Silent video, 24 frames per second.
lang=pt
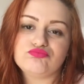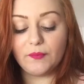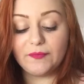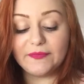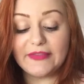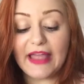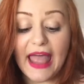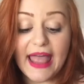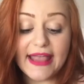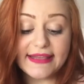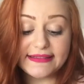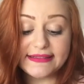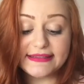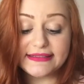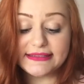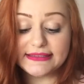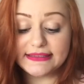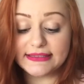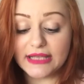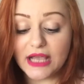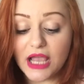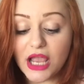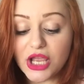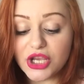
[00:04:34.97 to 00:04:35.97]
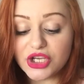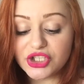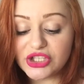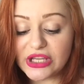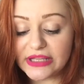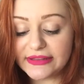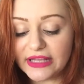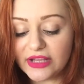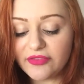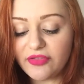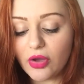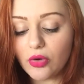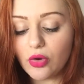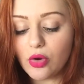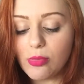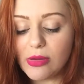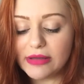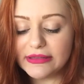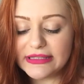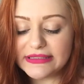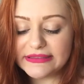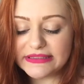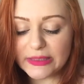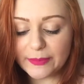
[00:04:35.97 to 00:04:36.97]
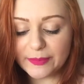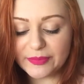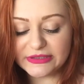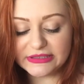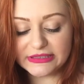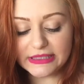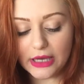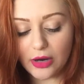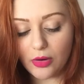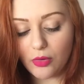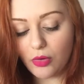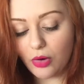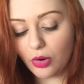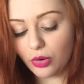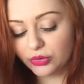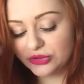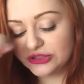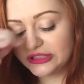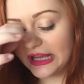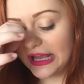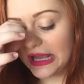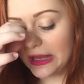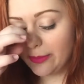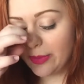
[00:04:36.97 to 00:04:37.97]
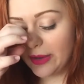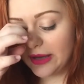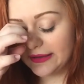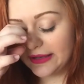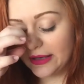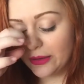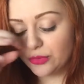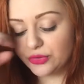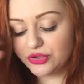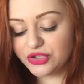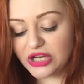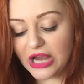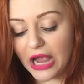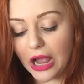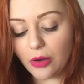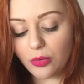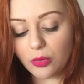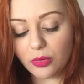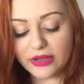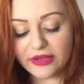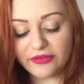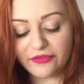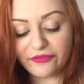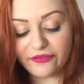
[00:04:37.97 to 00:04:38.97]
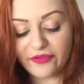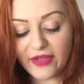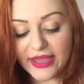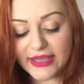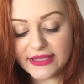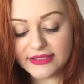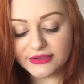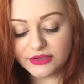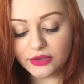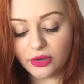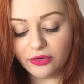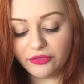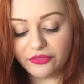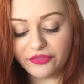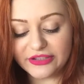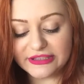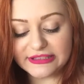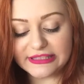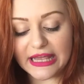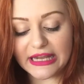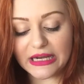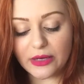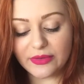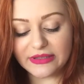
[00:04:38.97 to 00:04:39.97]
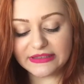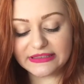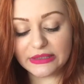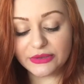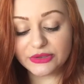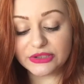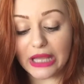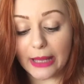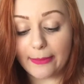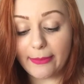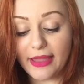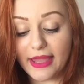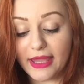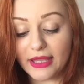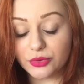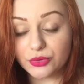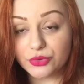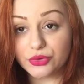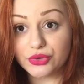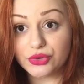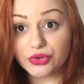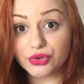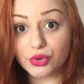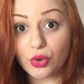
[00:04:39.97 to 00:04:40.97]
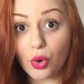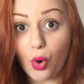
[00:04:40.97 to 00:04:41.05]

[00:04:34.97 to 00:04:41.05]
10. Já teve alguma decepção ou se arrependeu de algo que fez ou fizeram em seus cabelos?